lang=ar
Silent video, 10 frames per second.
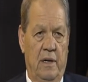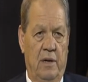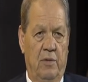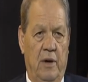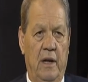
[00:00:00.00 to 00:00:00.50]

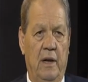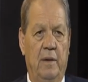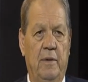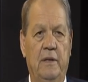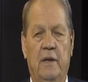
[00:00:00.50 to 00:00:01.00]

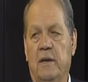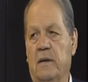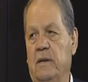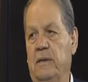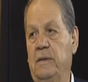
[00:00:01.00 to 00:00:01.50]
وعلى
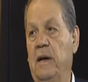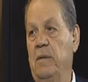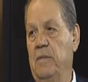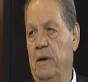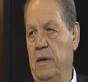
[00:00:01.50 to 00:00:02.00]
مدار
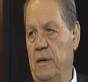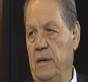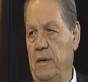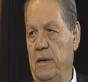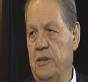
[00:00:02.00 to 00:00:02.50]

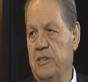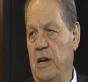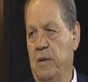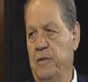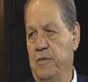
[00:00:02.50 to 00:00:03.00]
دعمها
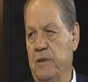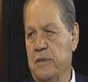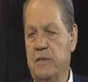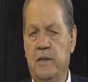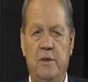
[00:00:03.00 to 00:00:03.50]
للشعب
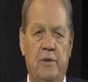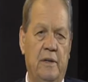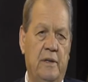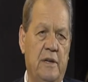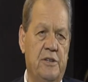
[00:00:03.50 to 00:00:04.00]
الفلسطيني
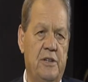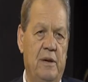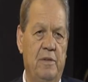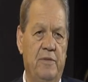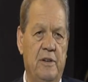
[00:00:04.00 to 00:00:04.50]
ونضال
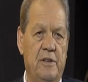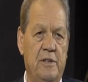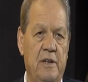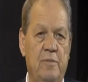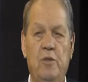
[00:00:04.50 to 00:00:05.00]
الشعب
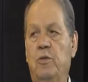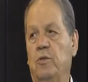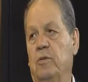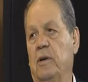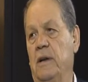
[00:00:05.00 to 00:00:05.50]
الفلسطيني
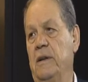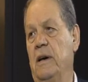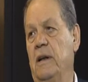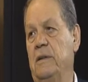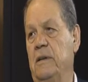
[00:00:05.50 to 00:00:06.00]
منذ أن
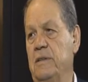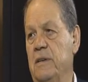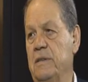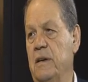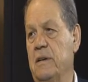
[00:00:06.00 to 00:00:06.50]
نالت
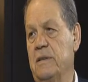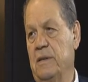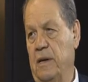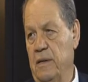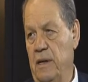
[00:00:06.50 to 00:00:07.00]
الجزائر
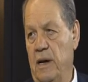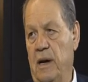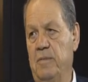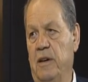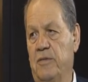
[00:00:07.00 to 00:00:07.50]
استقلالها
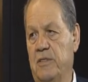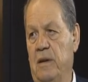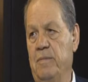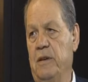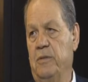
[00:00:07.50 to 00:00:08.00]
عام
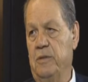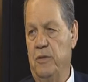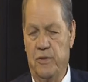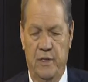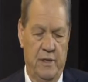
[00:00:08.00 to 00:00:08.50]

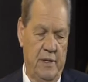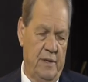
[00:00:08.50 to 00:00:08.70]
1962